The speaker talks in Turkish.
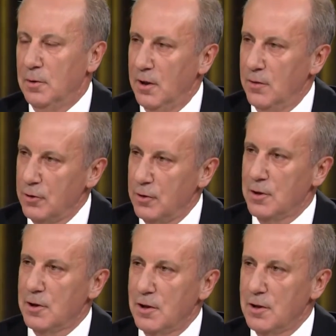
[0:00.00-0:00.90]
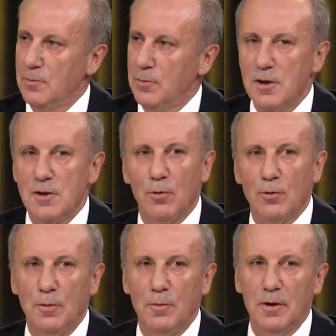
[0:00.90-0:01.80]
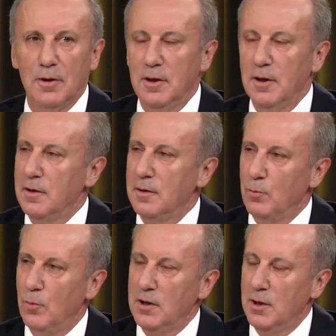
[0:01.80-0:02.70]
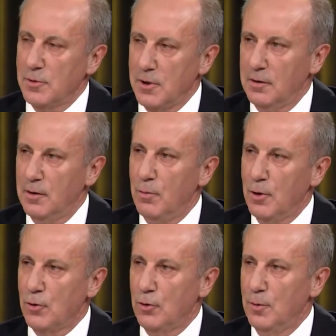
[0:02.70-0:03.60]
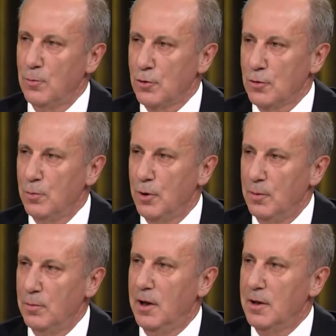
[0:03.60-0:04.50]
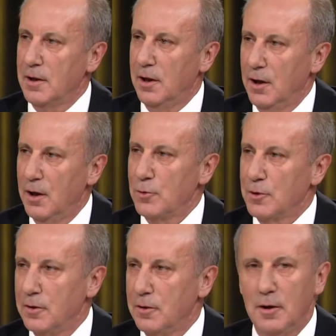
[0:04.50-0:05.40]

Televizyona çıkacağım deyince o zaman dedi madem saklambaç oynamıyorsun bana bir el sallar mısın dedi.